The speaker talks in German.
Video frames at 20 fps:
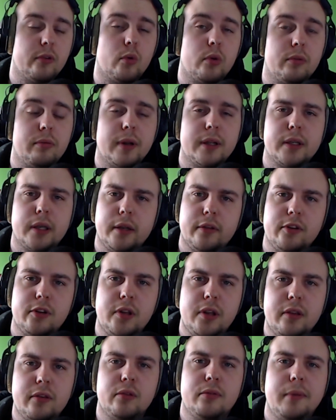Und zwar dreht sich
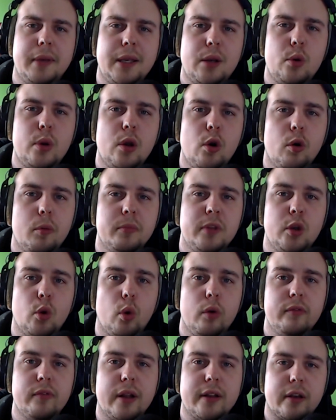dieses Video hier um die
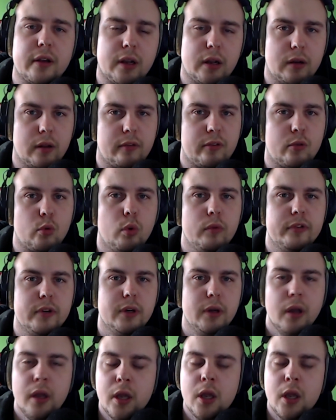Unwetterkatastrophe.